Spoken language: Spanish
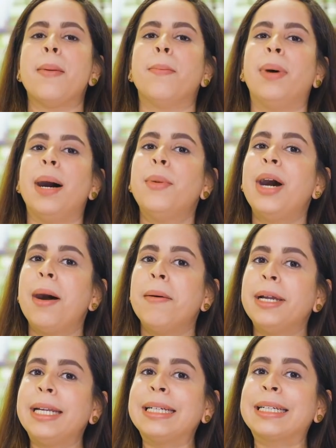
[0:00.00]
Vamos a
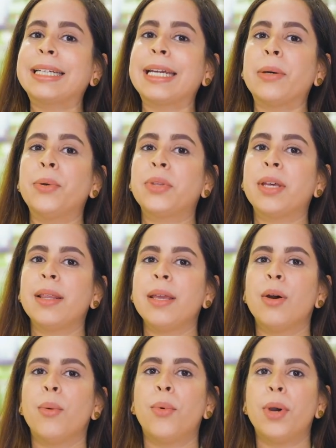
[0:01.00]
ver que usted
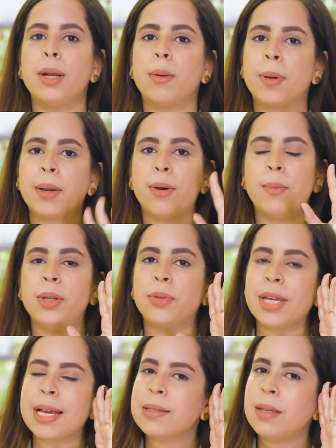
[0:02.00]
dijo, bueno, pues como
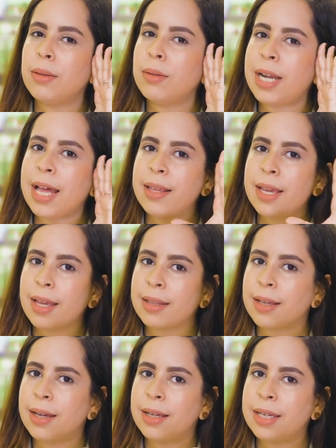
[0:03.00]
estoy haciendo una
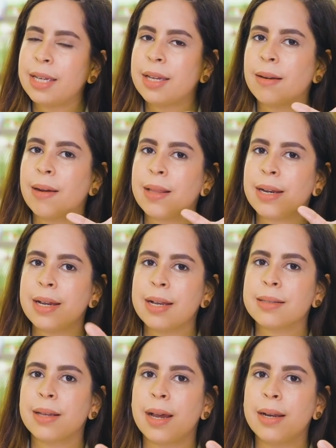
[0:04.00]
dieta y quiero
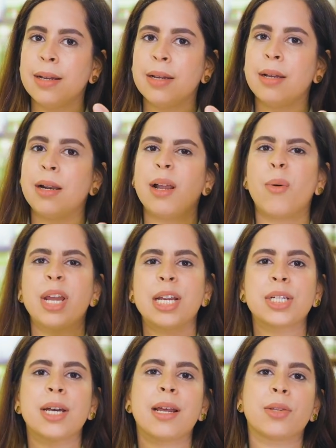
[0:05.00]
adelgazar, le voy a
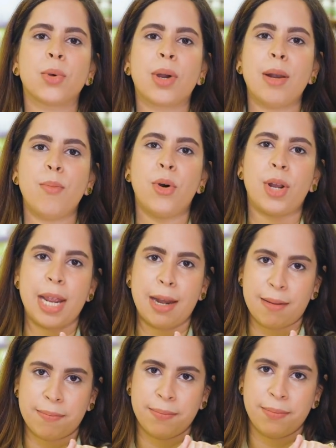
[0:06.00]
echar azúcar
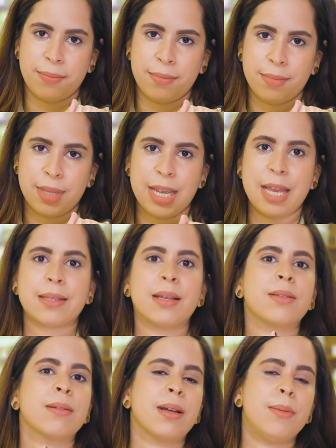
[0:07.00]
morena y
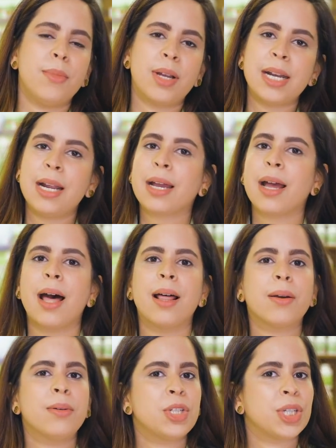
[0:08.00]
esa azúcar morena,
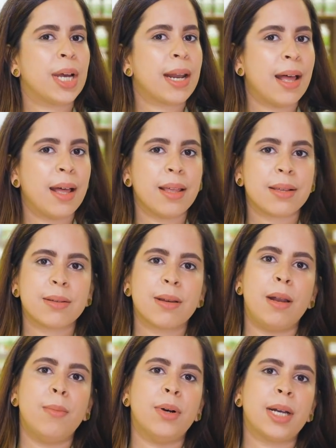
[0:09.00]
cada cucharada de
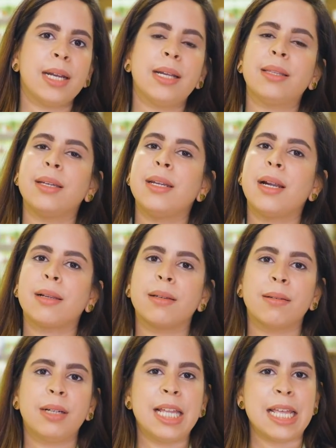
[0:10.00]
azúcar morena tiene
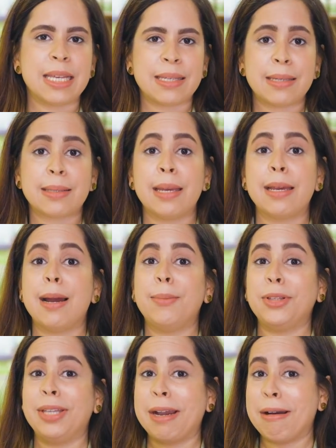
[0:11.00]
alrededor de 16
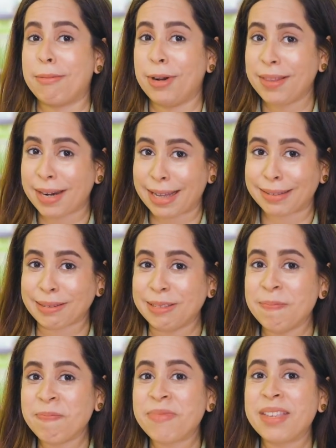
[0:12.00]
gramos de carbohidrato,